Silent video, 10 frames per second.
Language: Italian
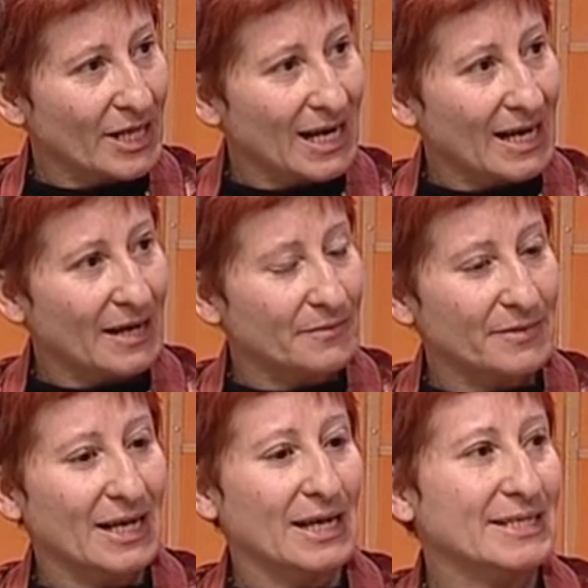dalla,
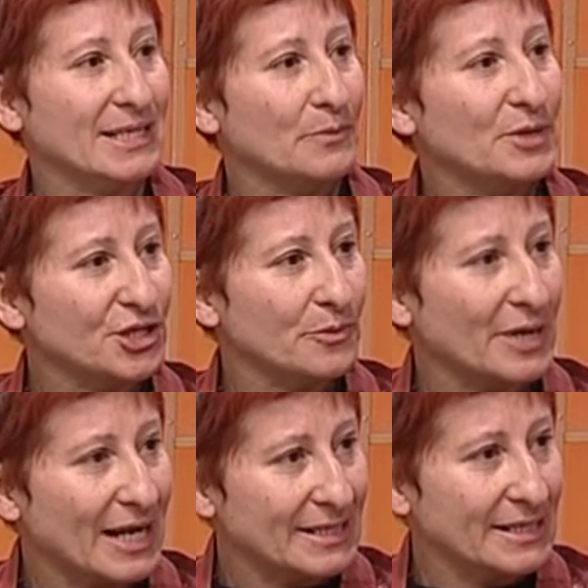dalla, semplice
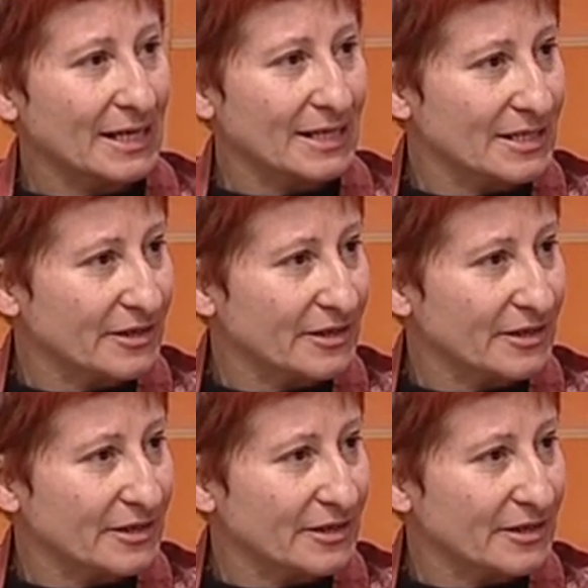pratica che